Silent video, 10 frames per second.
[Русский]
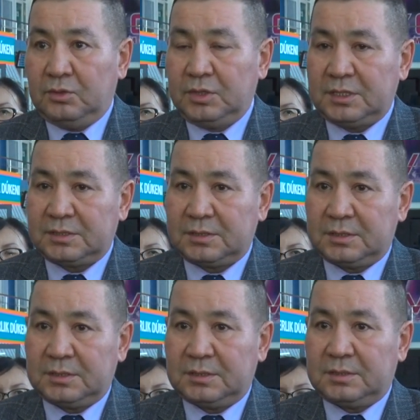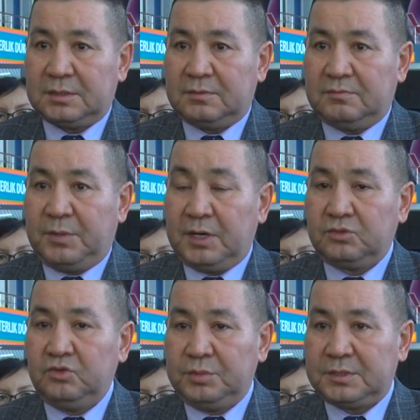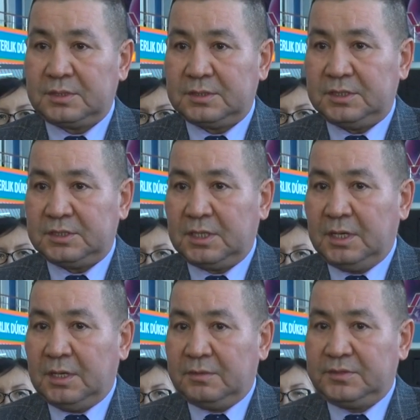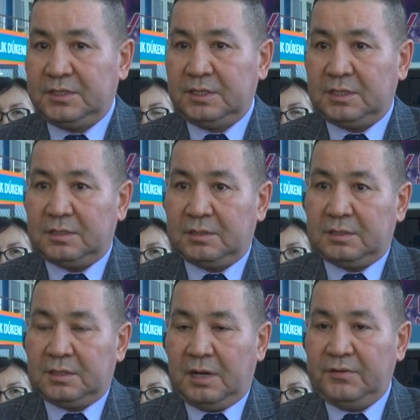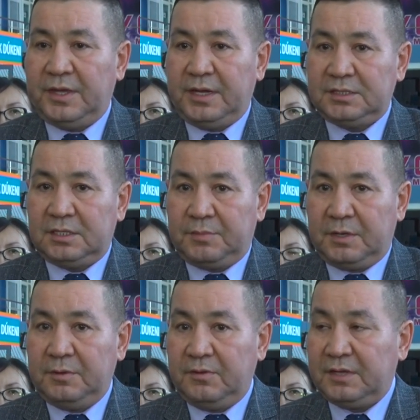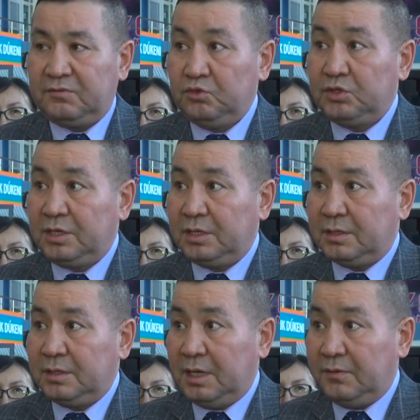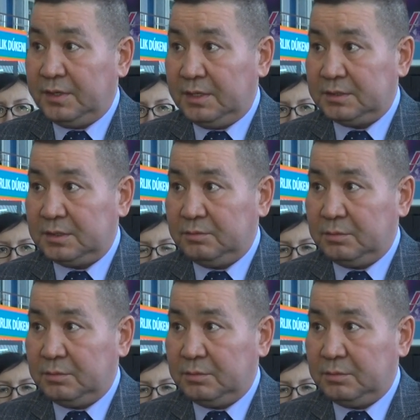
у нас э, по Актюбинской, значит, все авиарейсы прибывают внутренние авиарейсы.